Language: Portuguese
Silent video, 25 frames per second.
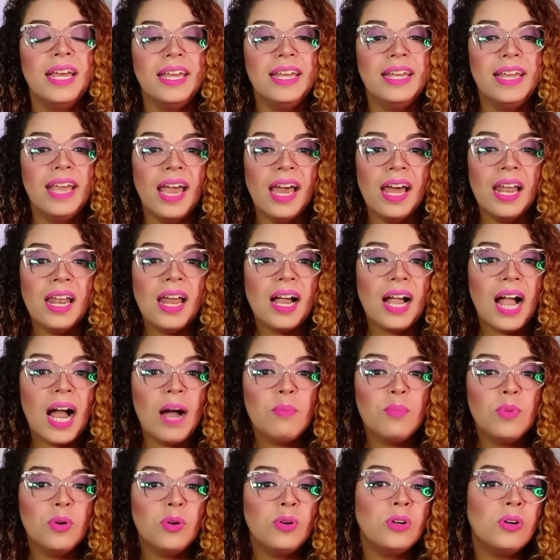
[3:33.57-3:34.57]
e ela
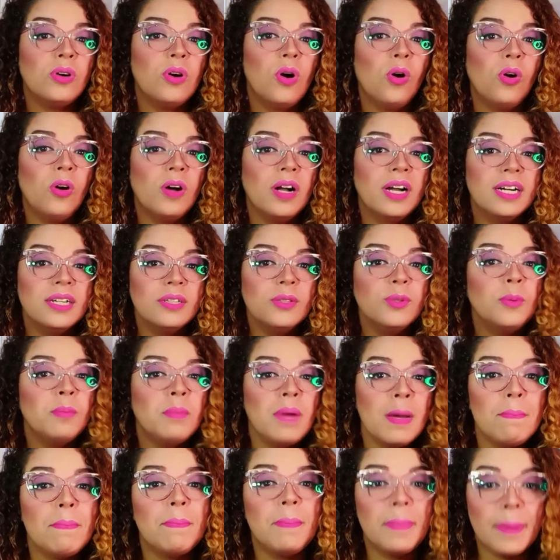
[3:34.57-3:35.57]
acabou rogando
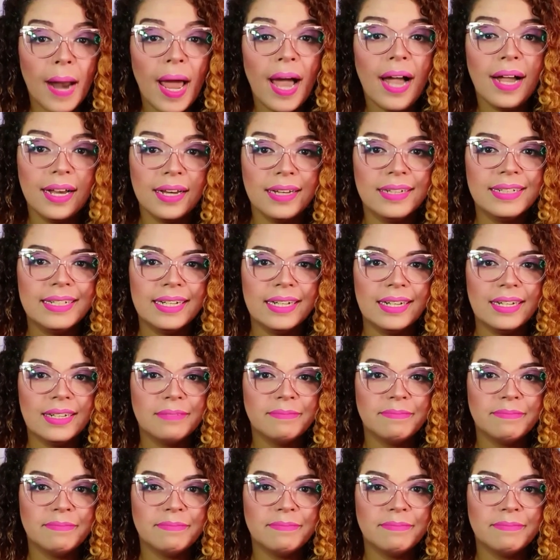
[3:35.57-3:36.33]
uma praga nele,